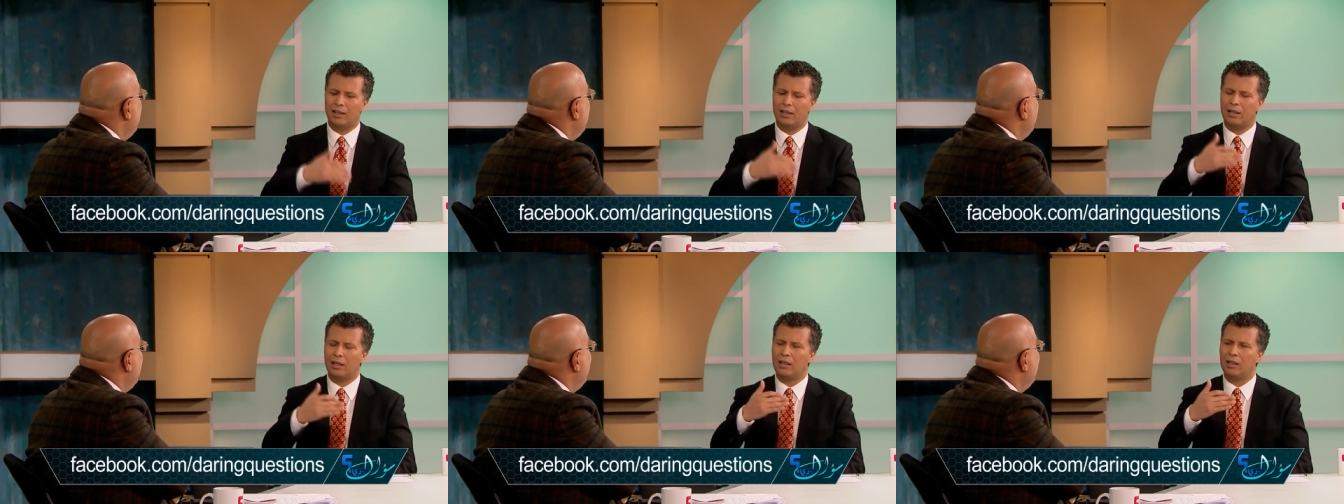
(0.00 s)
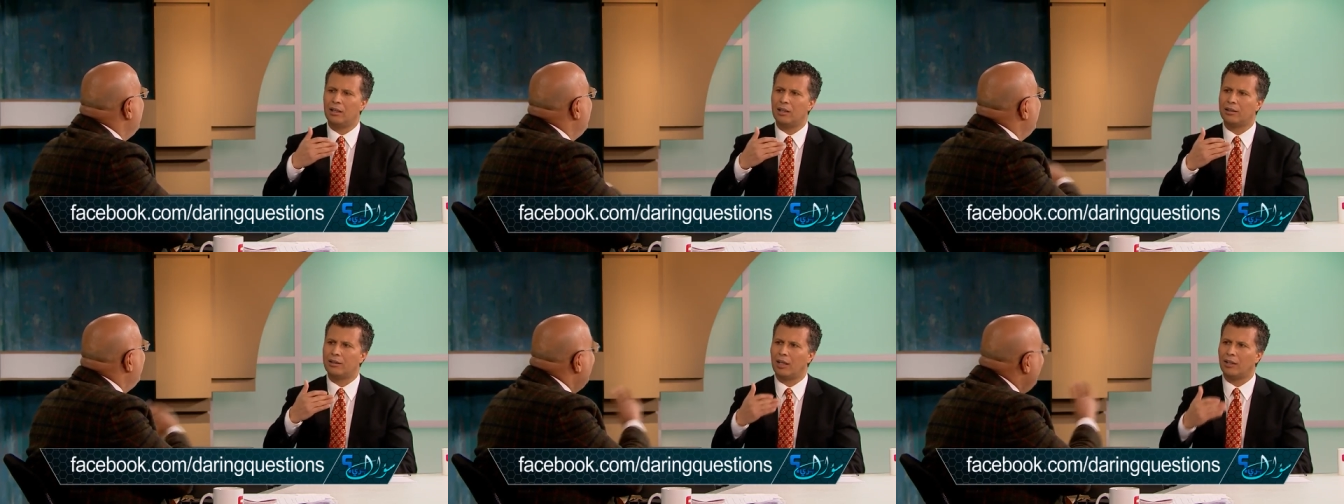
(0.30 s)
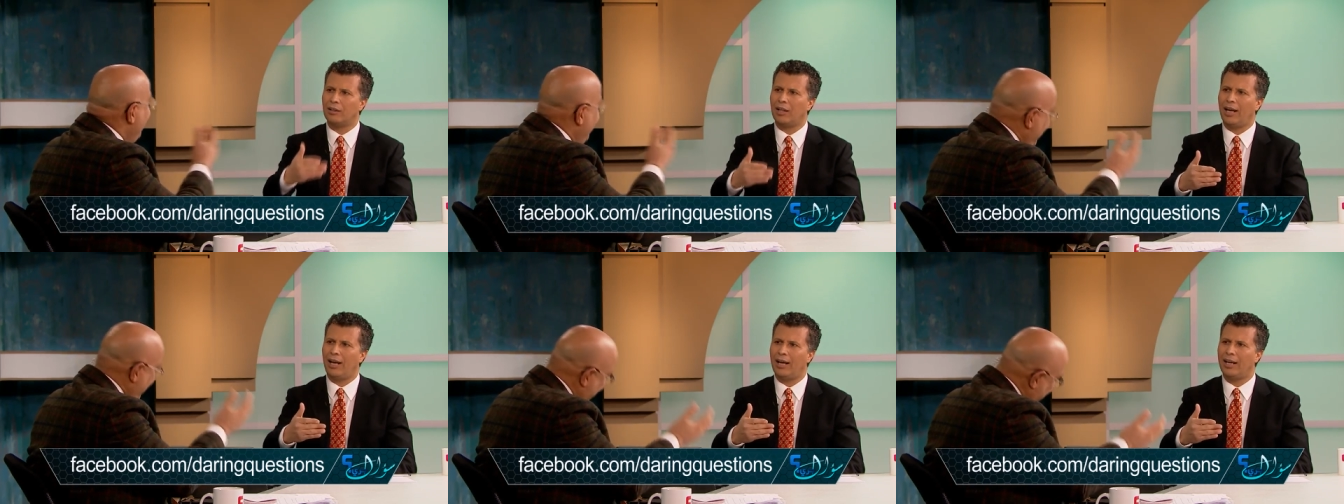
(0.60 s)

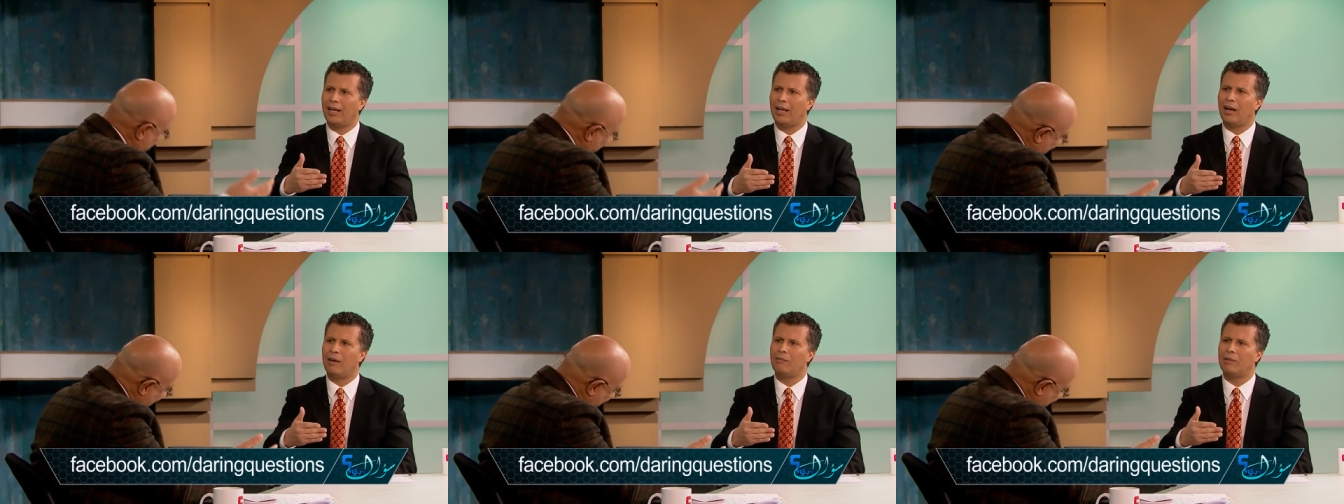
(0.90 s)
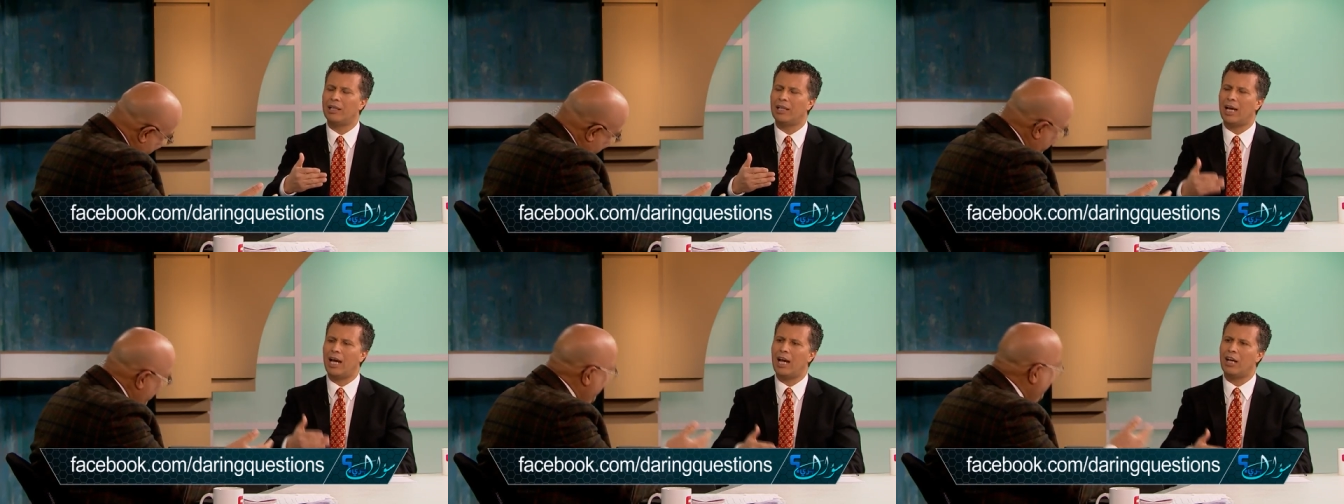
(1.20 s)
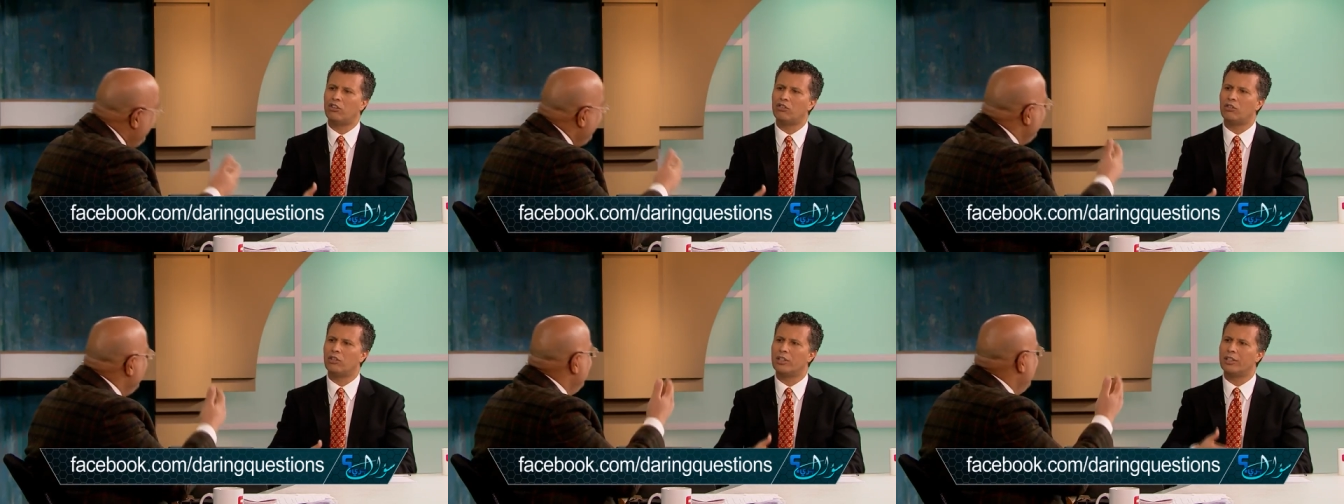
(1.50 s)
للتضحيه من
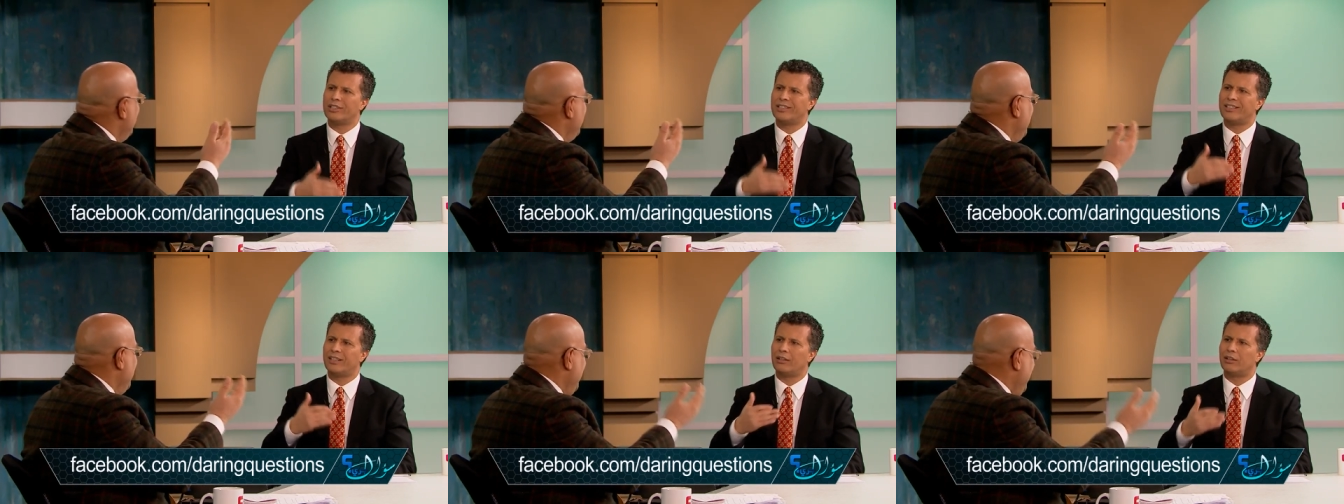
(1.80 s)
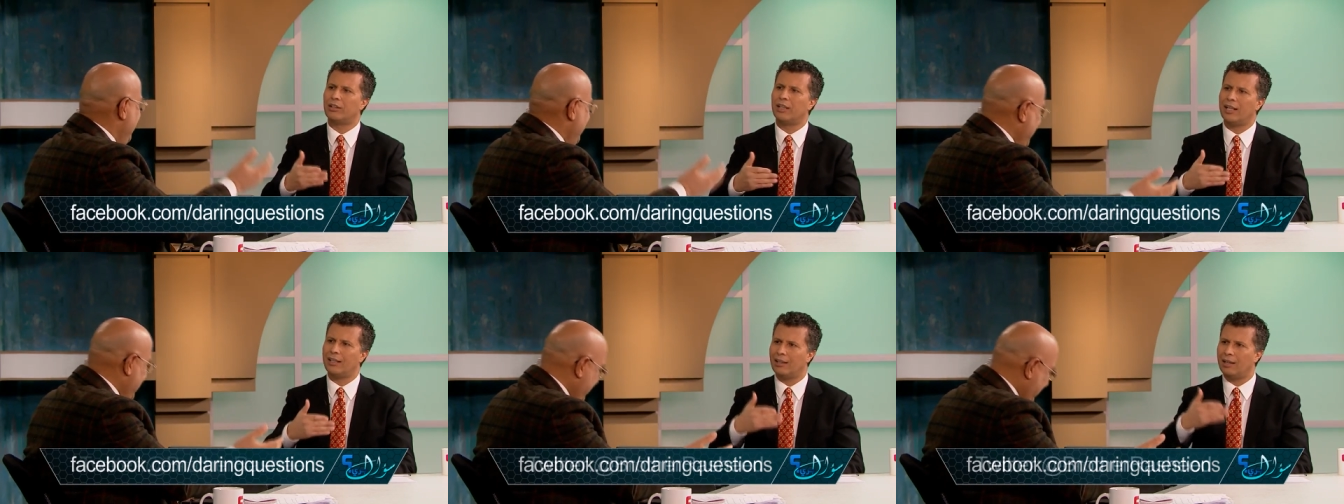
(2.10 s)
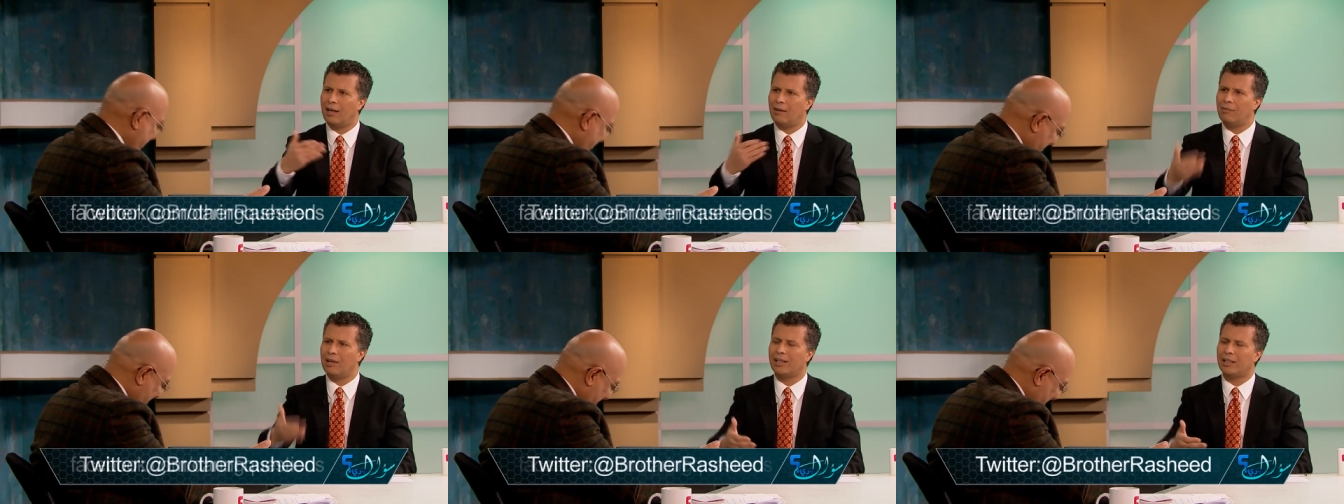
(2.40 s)
اجل استرداد
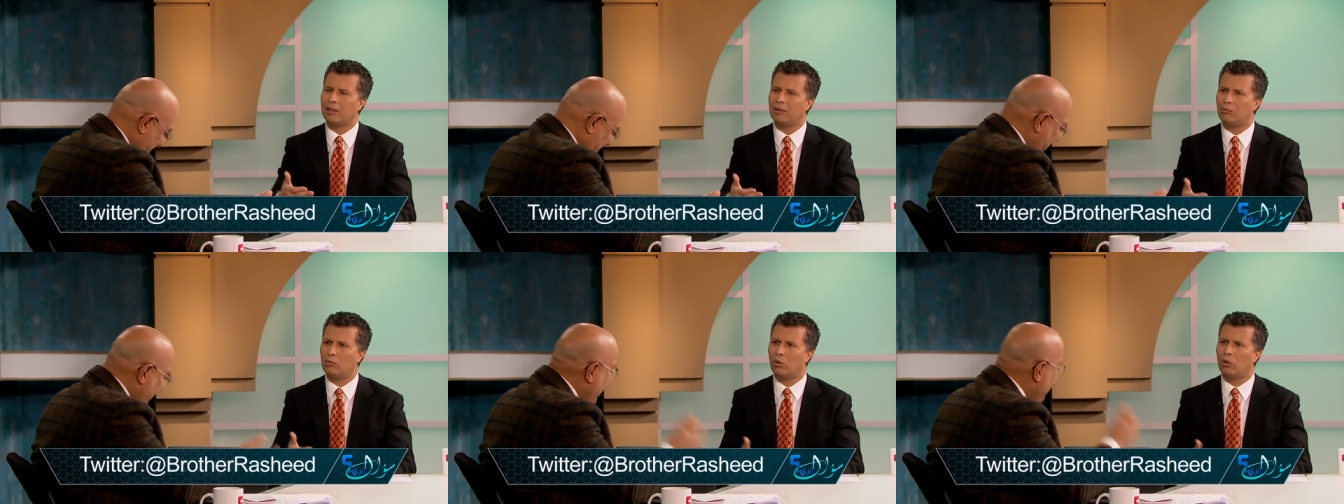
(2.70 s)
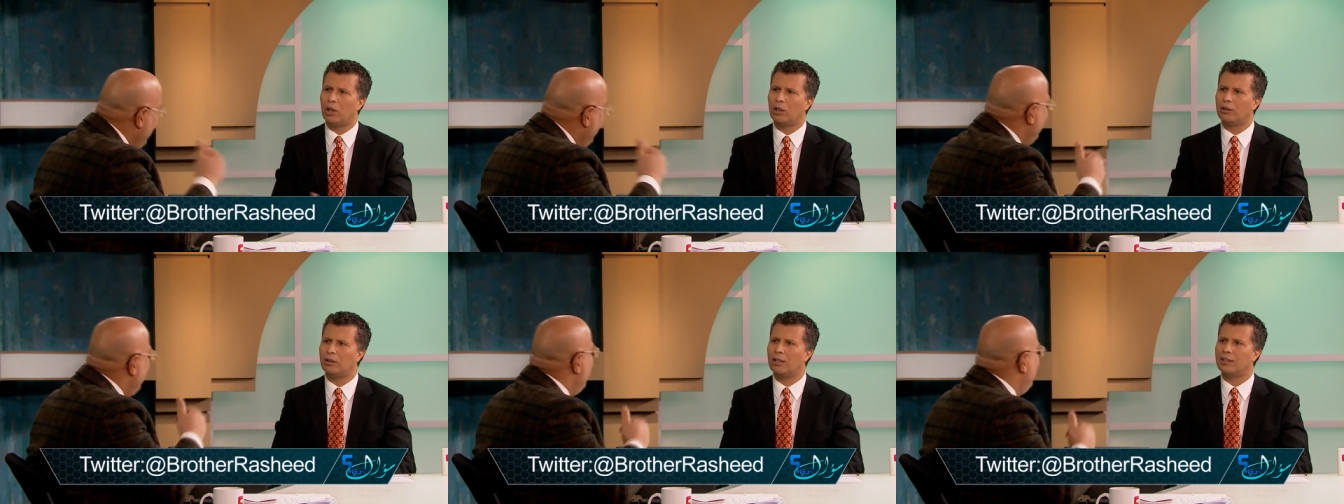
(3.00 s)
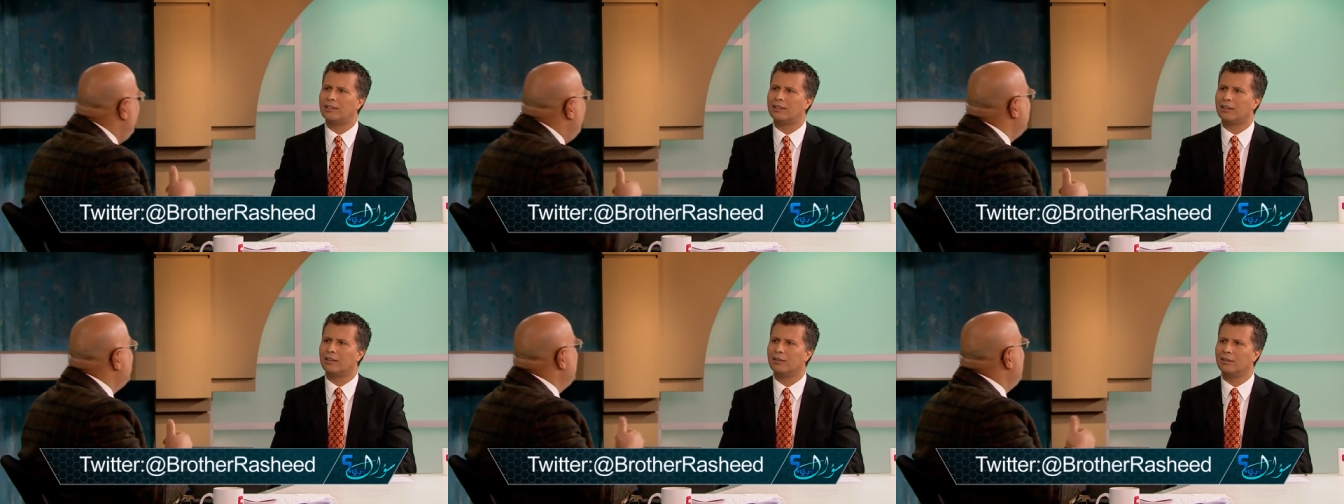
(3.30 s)
الاماكن
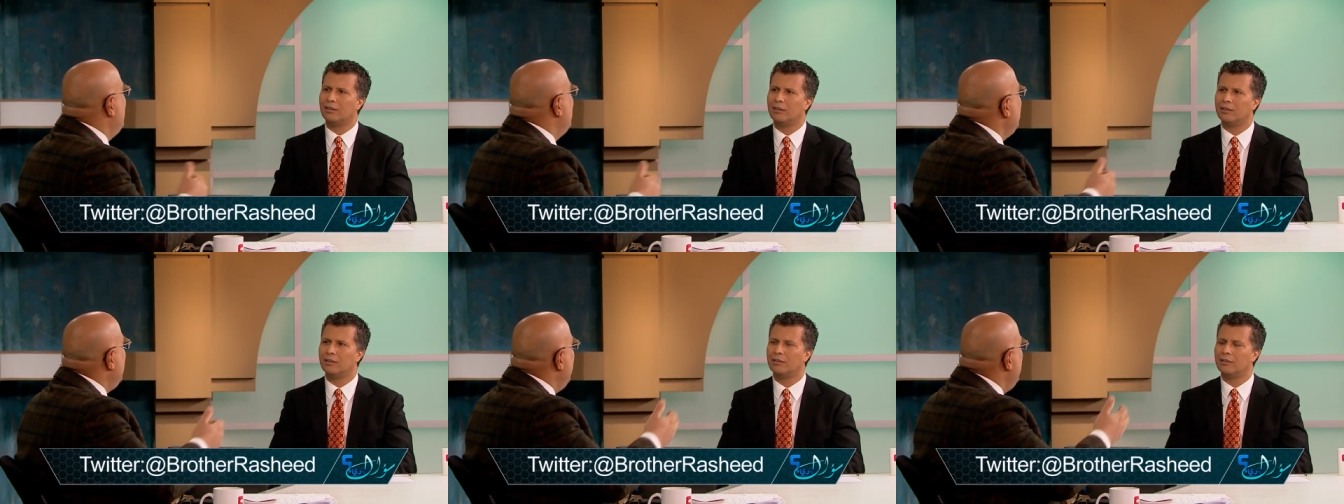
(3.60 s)
المقدسه مظبوط